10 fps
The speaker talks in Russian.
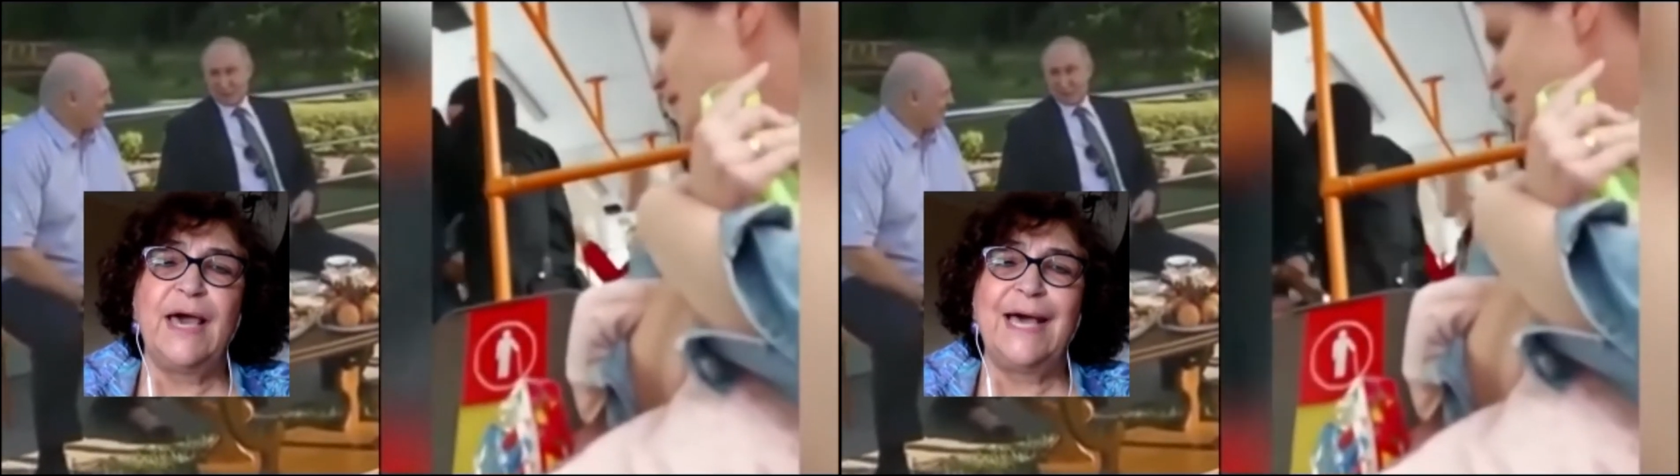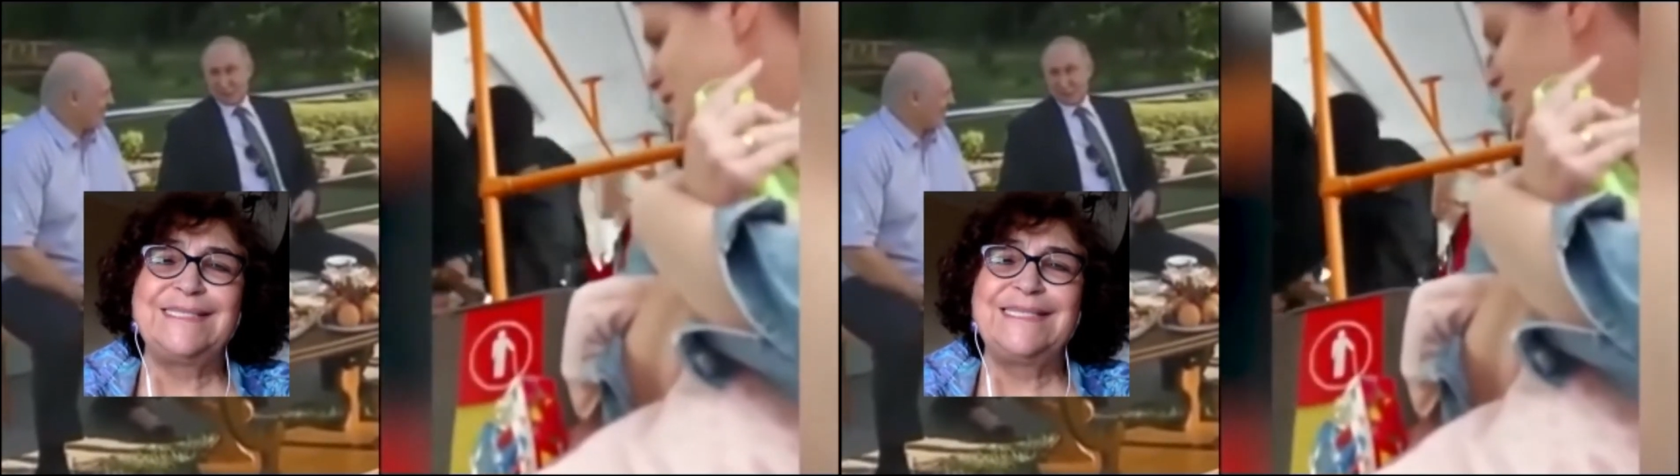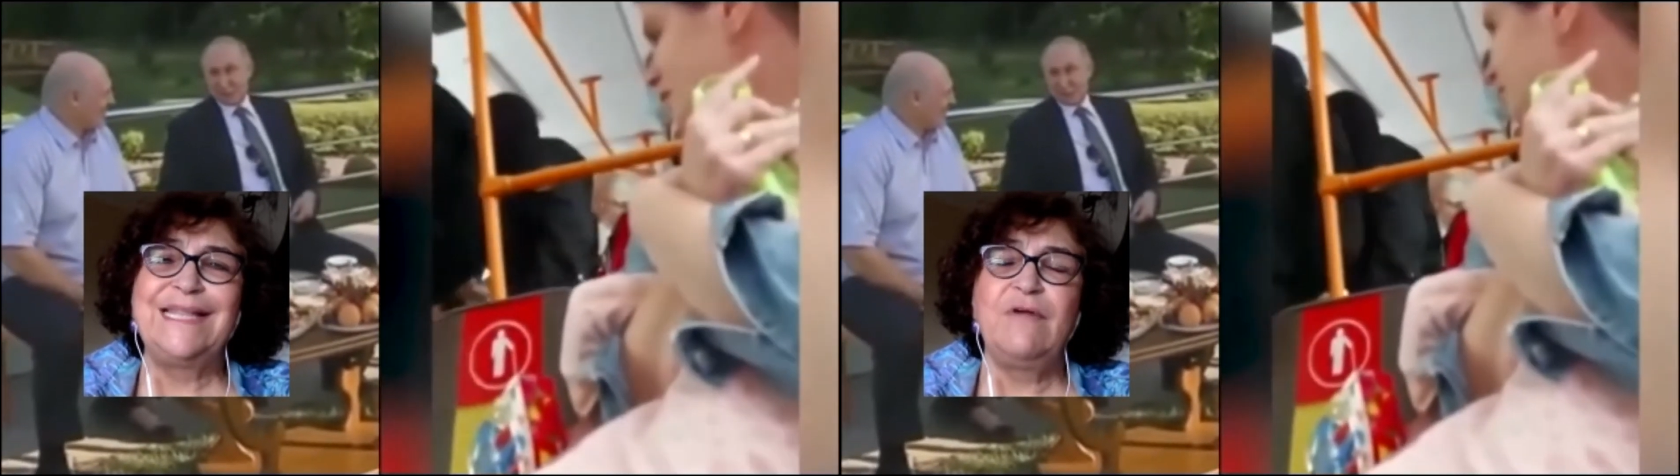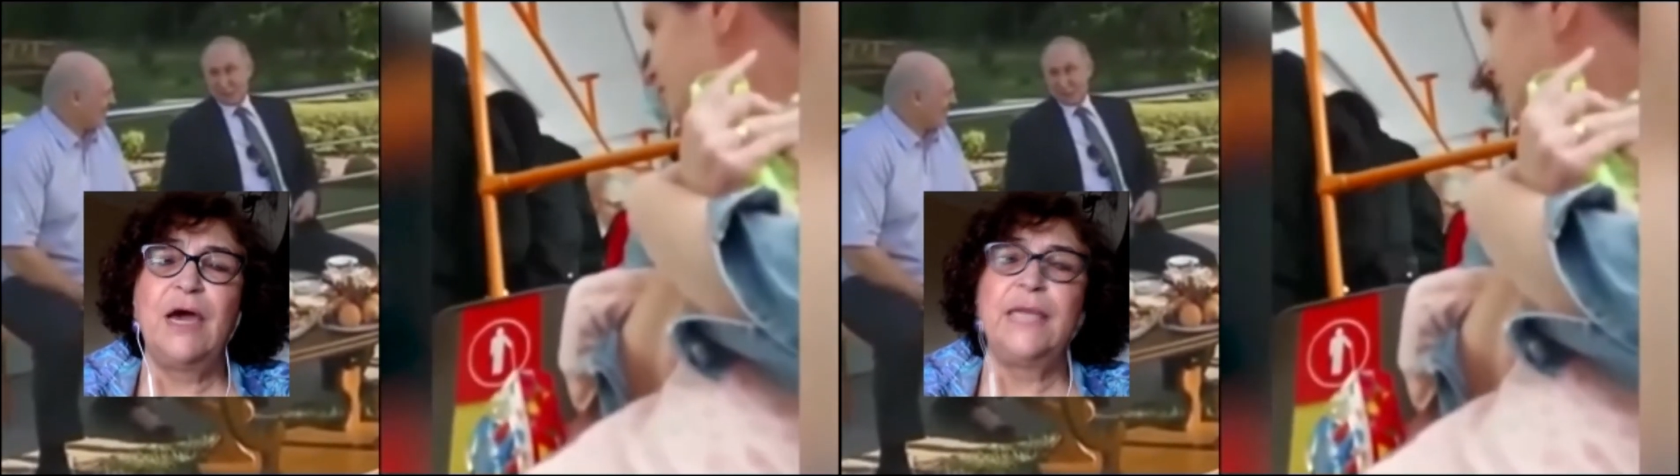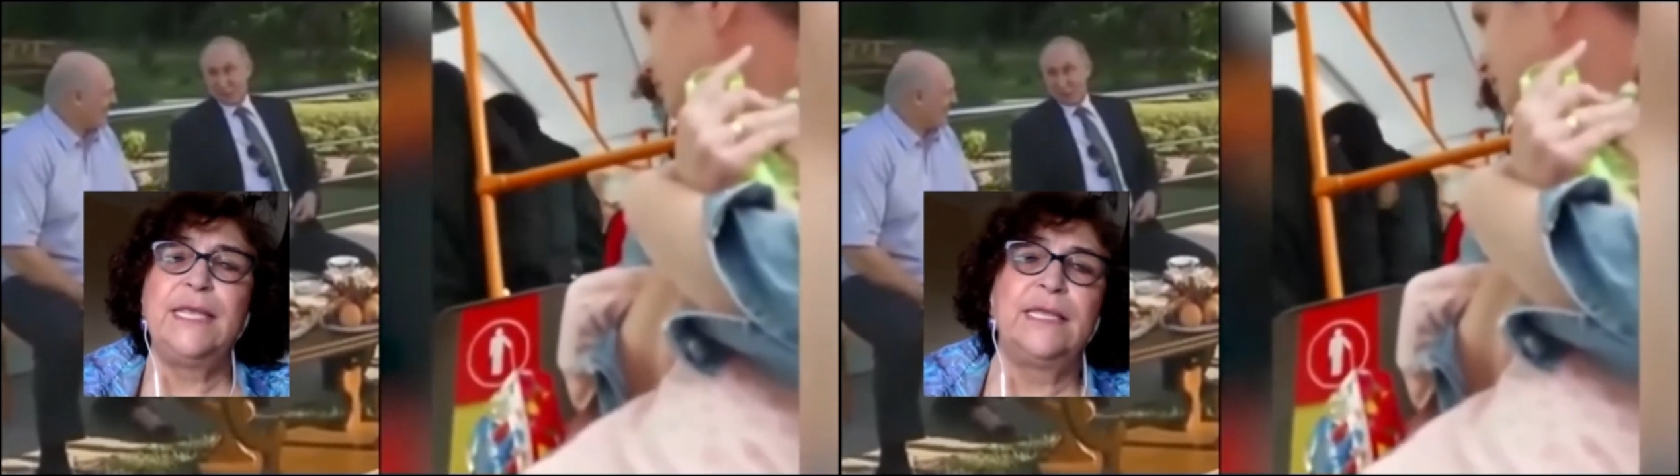
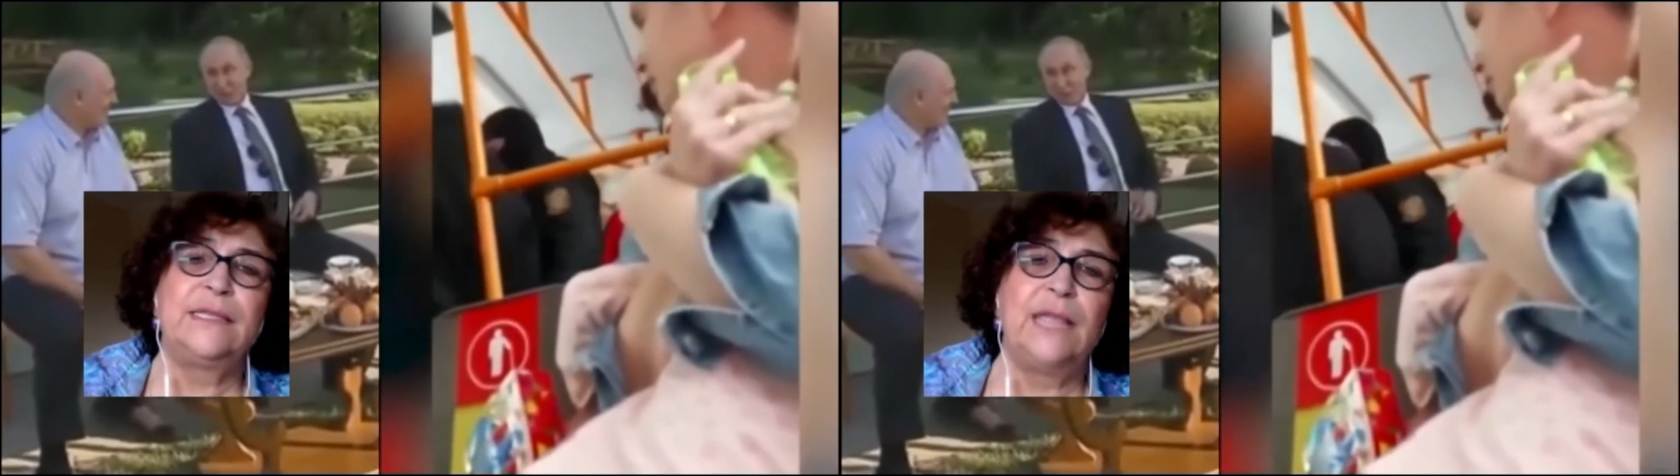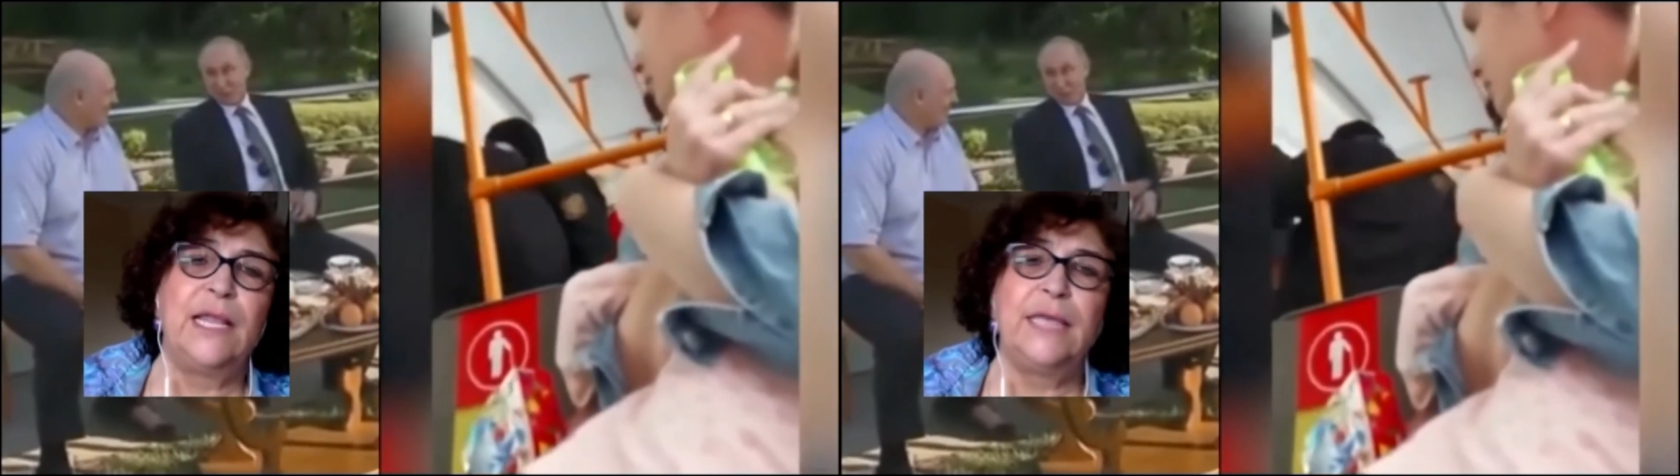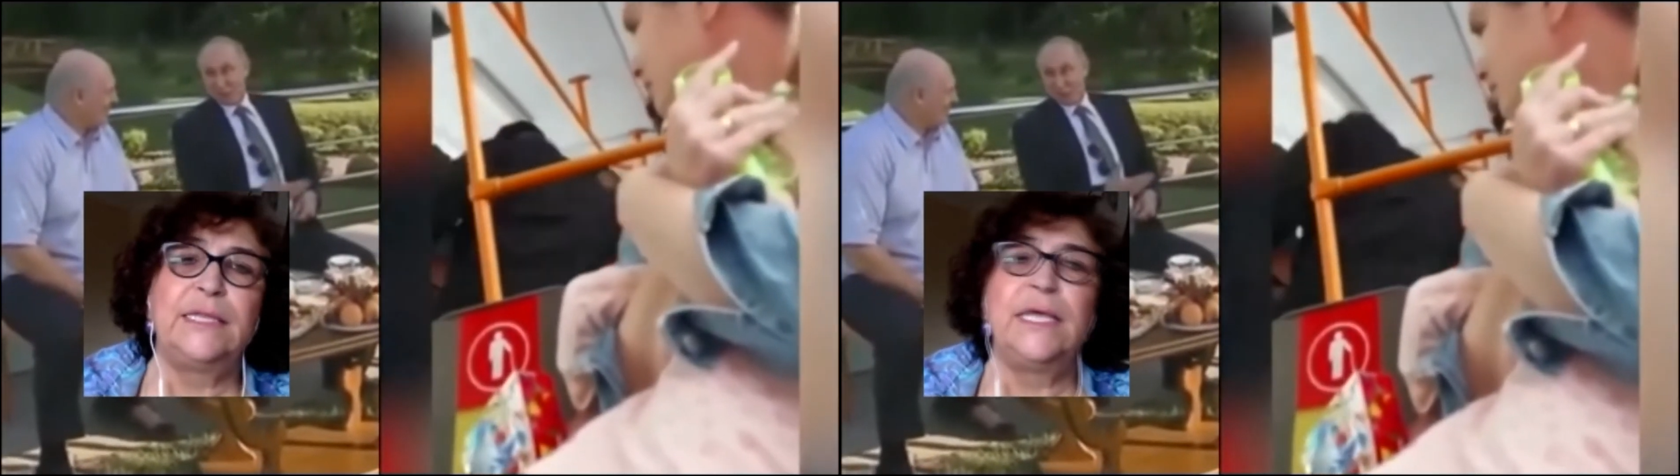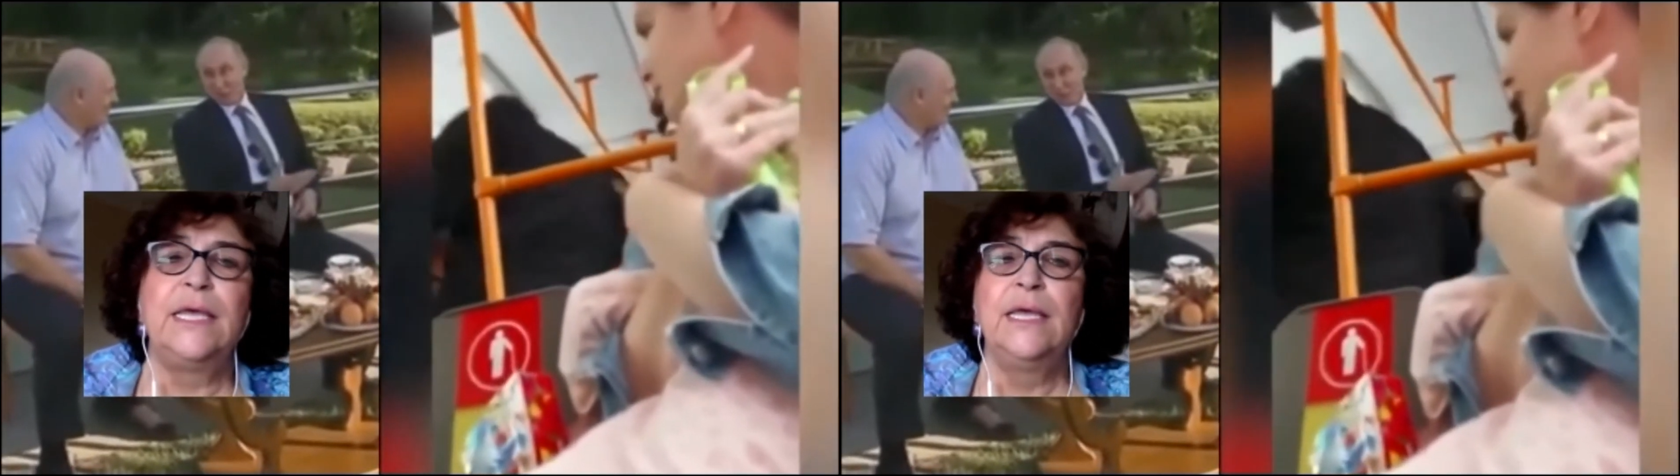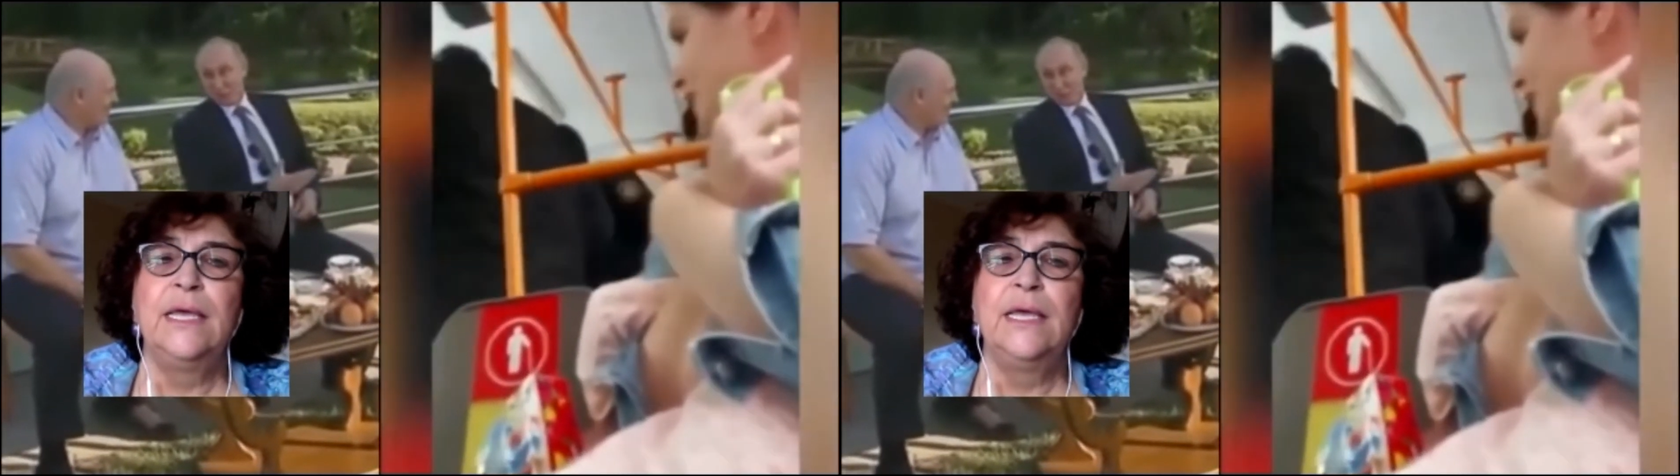основания для этой